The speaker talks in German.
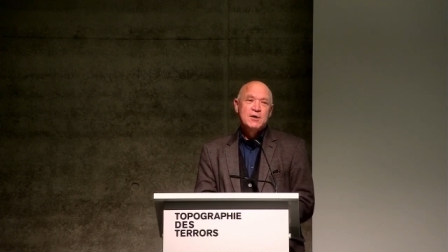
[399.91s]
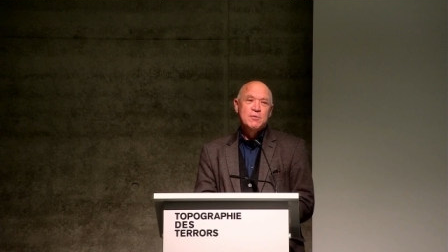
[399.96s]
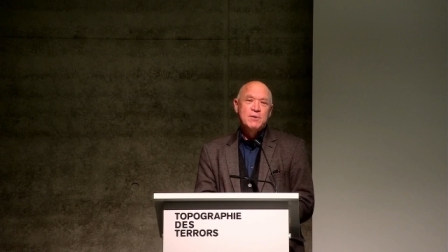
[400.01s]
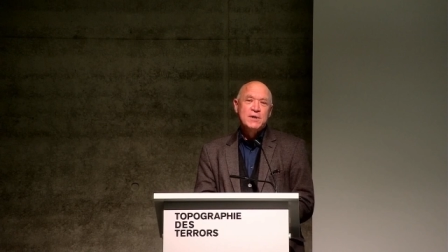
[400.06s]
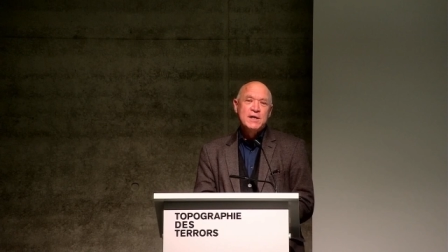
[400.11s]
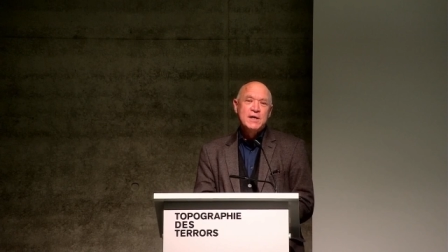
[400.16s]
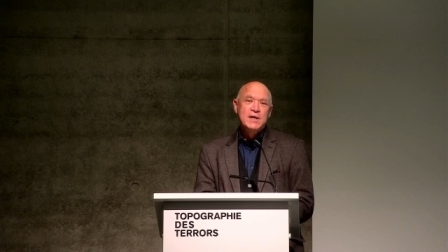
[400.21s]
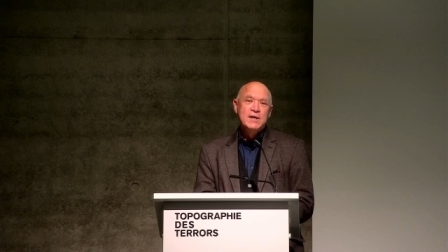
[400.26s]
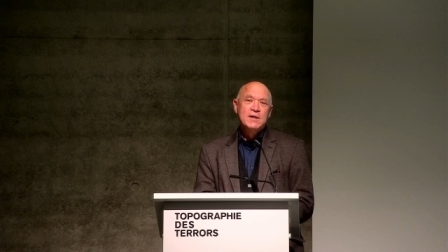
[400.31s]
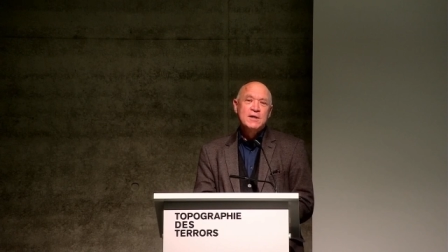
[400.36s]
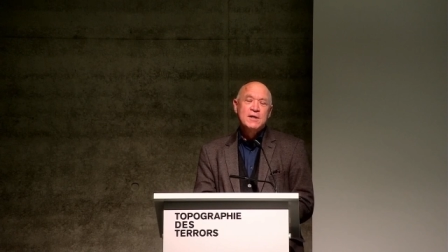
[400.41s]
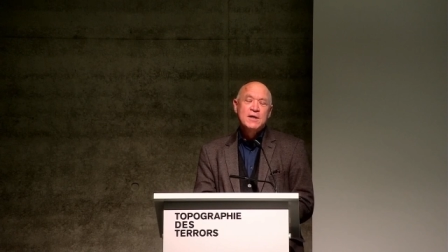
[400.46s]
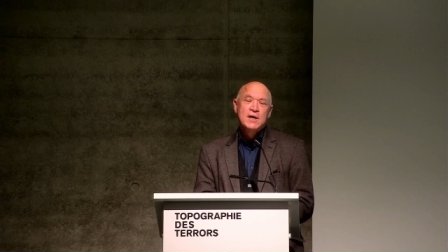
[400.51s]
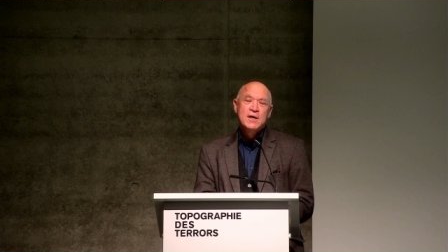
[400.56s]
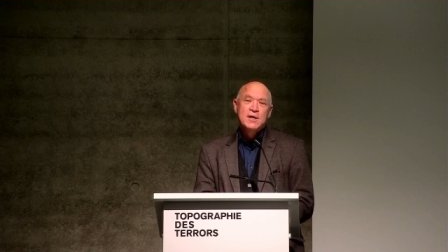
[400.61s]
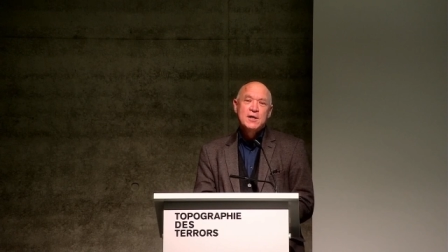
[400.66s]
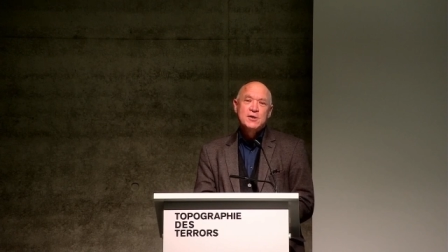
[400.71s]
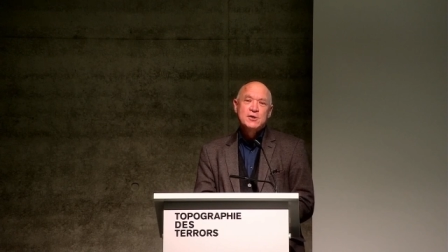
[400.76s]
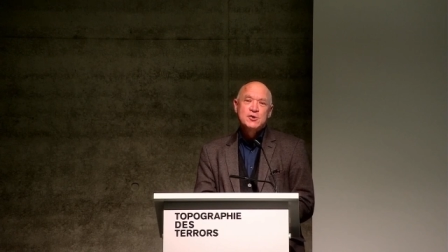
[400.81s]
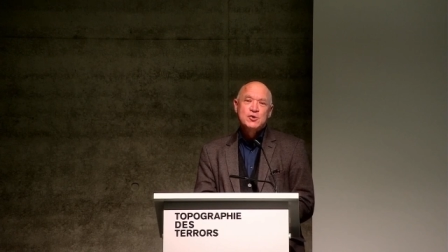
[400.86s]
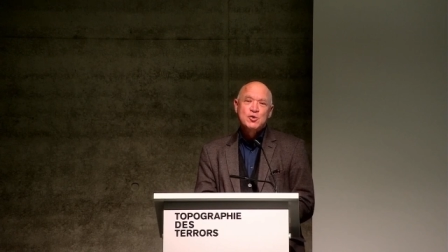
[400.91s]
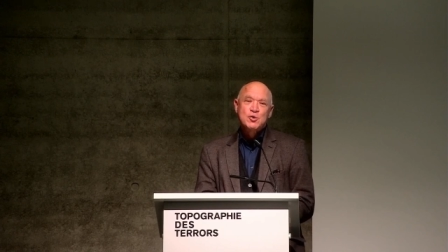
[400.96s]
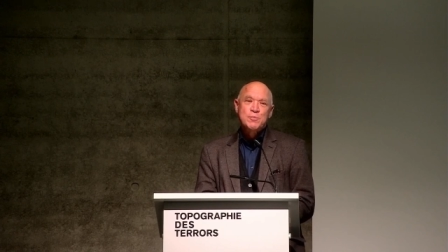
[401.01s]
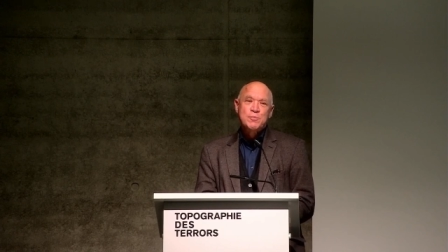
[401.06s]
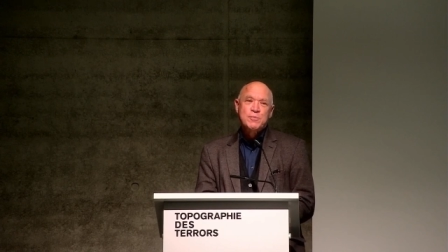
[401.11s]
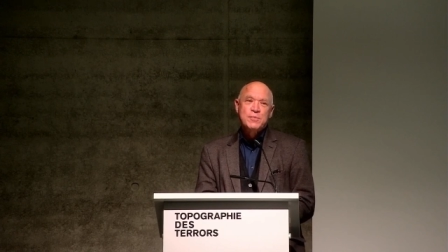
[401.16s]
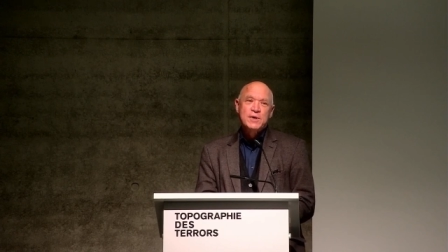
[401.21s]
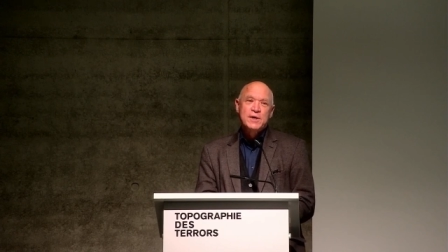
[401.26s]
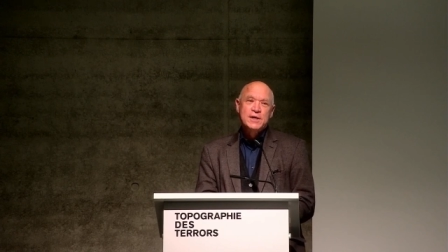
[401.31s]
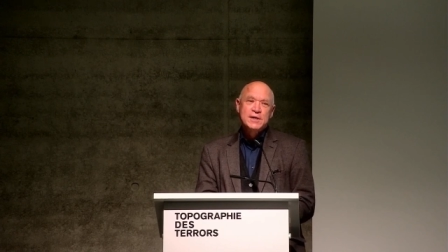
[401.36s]
Queen
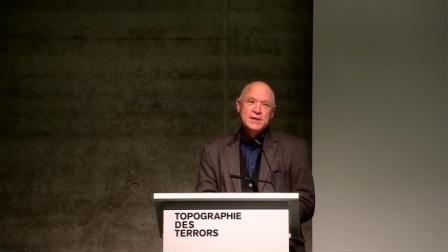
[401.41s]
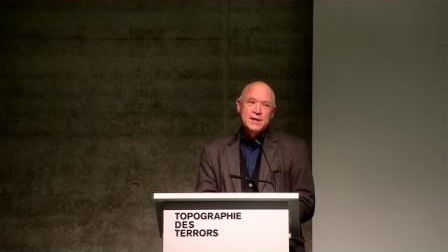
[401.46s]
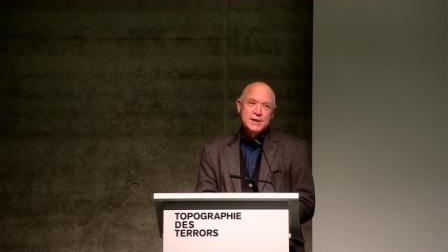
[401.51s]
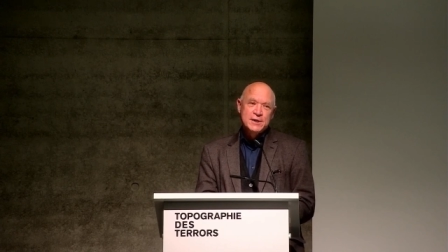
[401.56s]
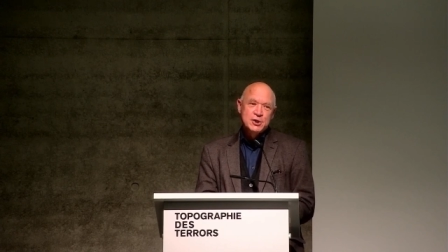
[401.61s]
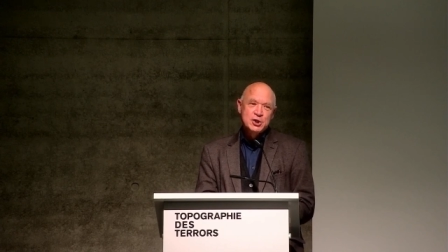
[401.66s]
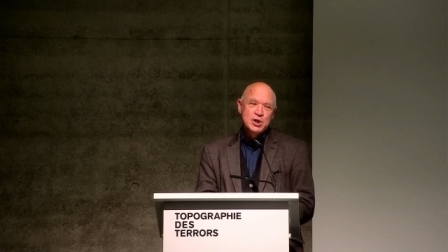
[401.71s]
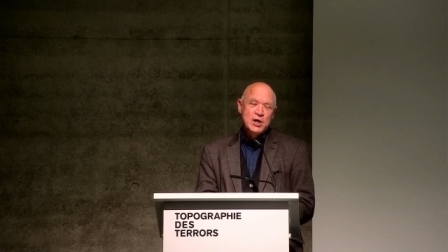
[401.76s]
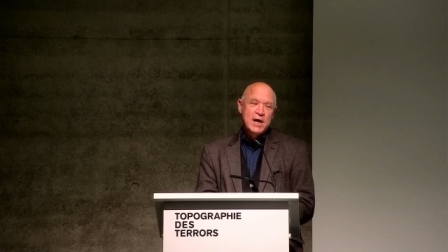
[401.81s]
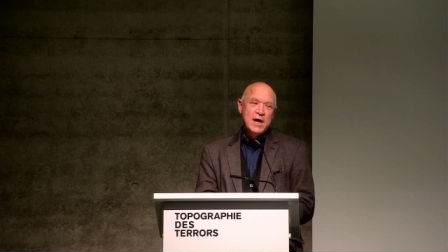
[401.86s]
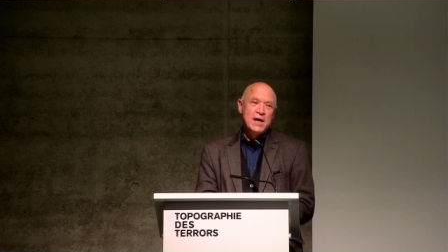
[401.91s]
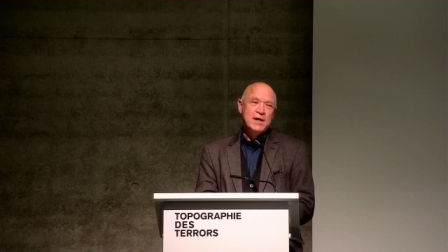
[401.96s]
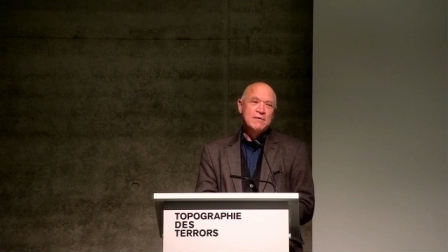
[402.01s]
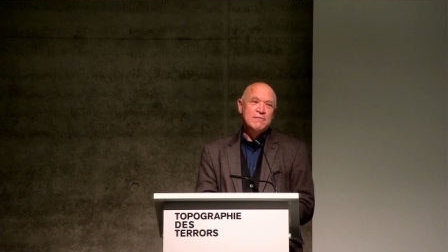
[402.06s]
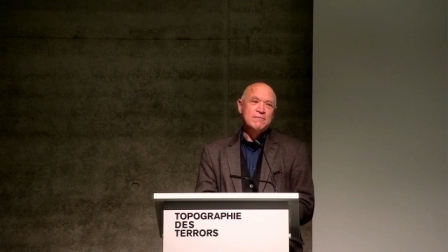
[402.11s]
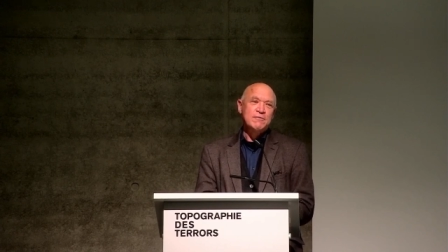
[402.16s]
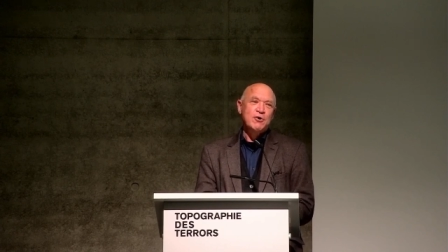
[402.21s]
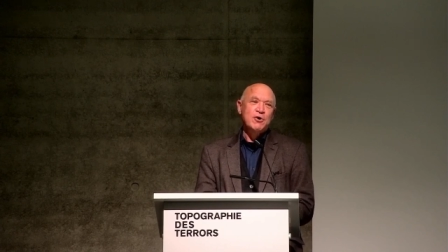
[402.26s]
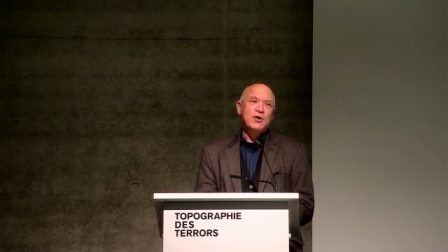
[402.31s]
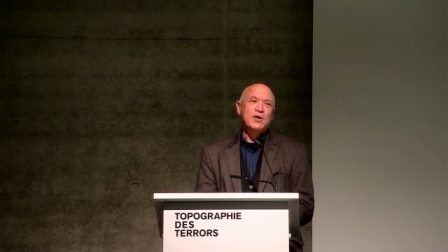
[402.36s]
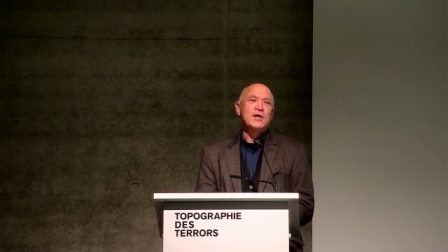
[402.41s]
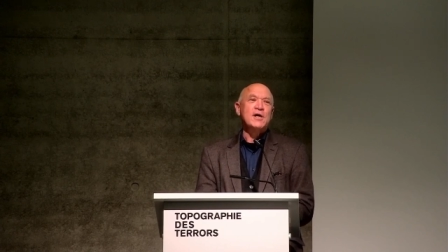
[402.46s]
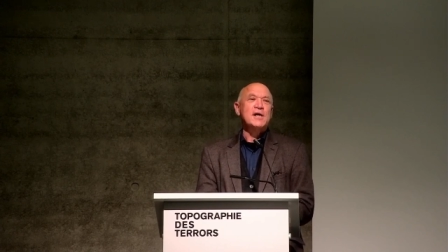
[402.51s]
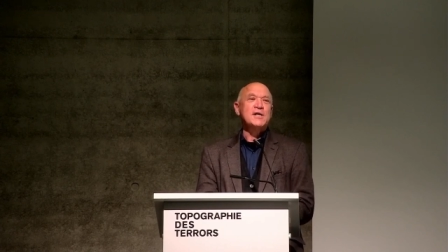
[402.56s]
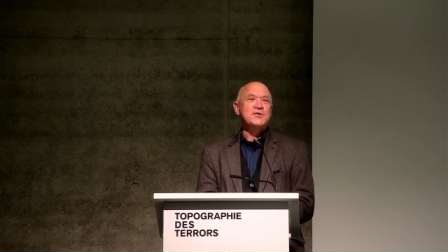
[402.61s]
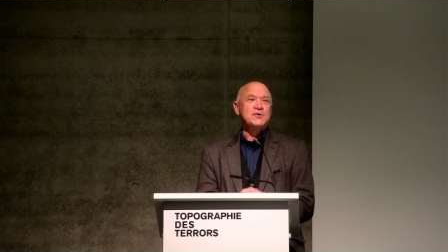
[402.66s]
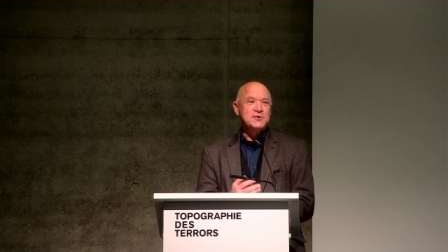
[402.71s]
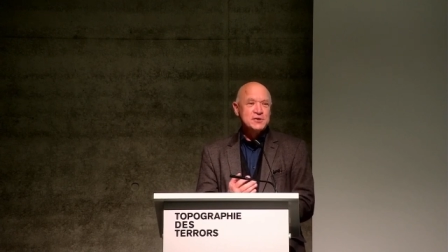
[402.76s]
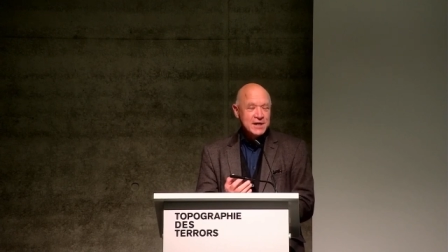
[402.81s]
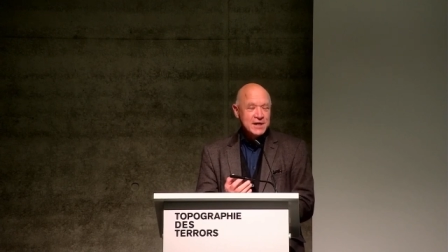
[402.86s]
zum Ritter geschlagen worden,
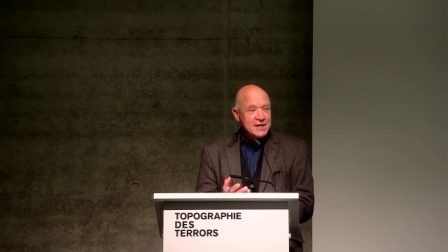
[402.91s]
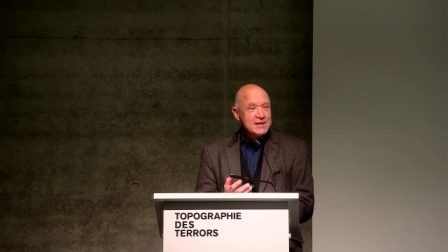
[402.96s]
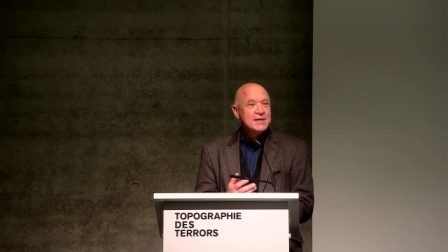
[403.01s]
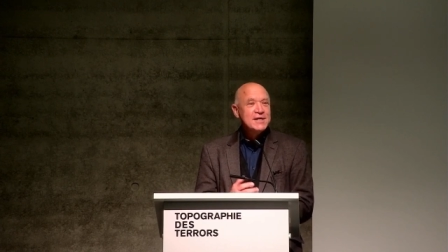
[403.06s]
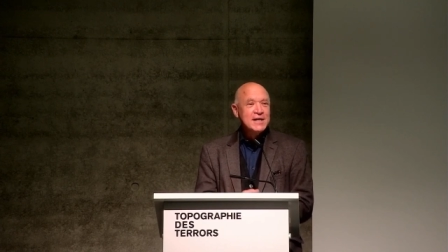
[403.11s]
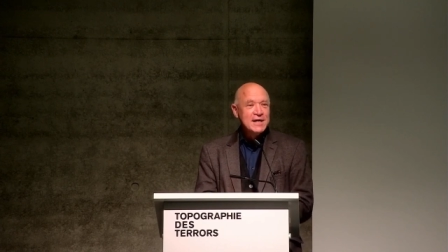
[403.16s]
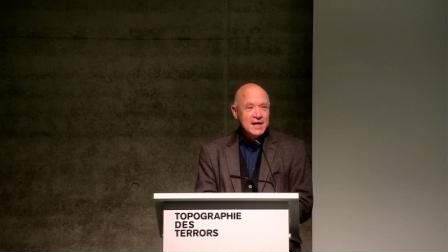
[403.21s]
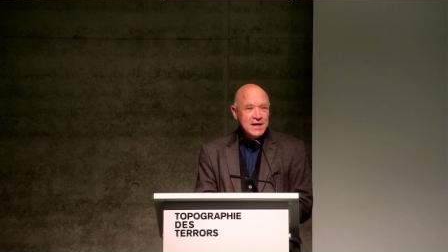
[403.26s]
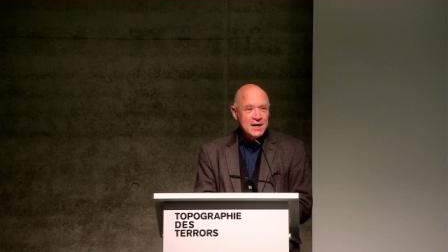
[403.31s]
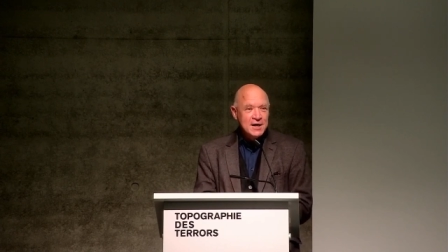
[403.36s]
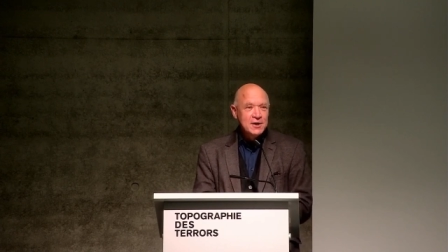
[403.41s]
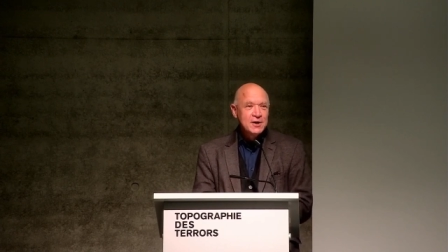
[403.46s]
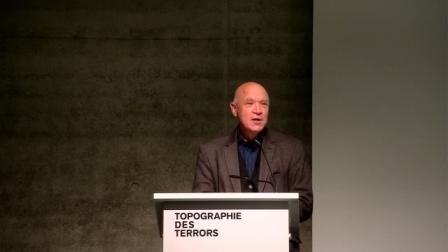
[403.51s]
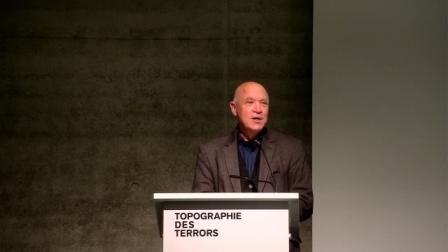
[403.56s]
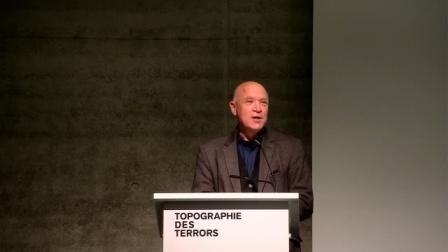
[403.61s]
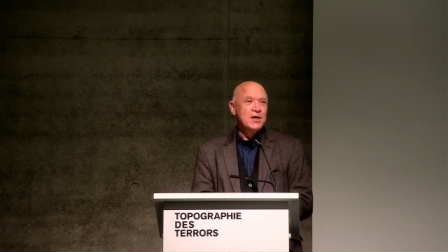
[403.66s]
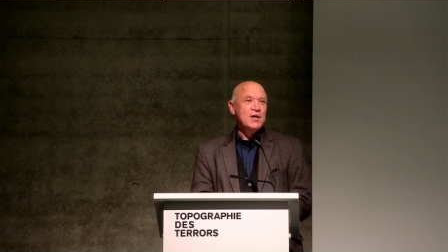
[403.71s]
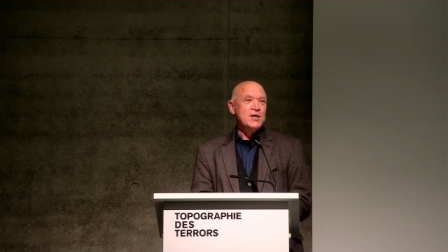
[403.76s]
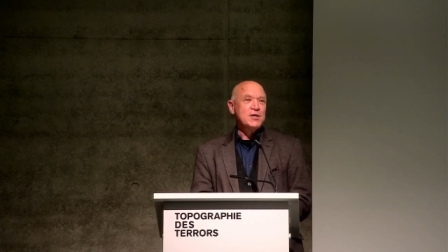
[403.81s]
also seither